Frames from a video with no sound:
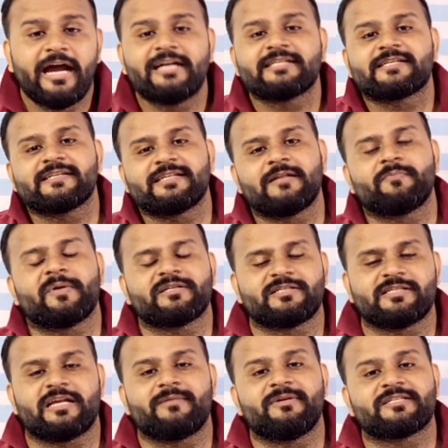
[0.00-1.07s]
एंड इसके साथ
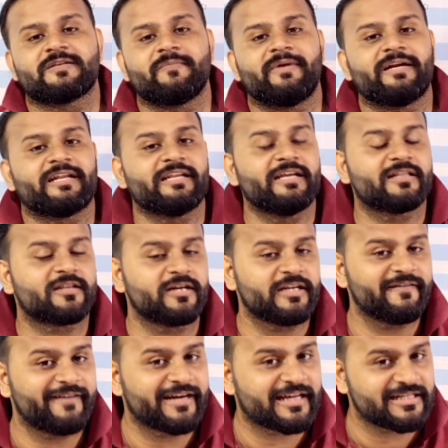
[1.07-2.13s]
पांच हजार की बैटरी है
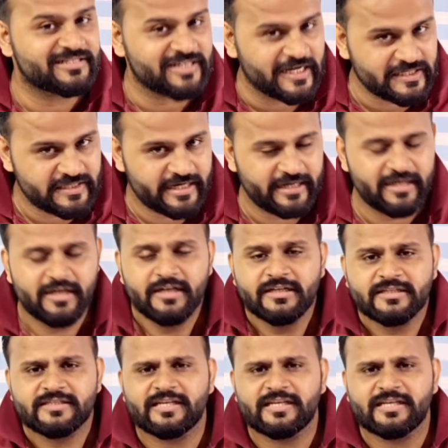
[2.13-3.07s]
थर्टी वैट का चार्जर है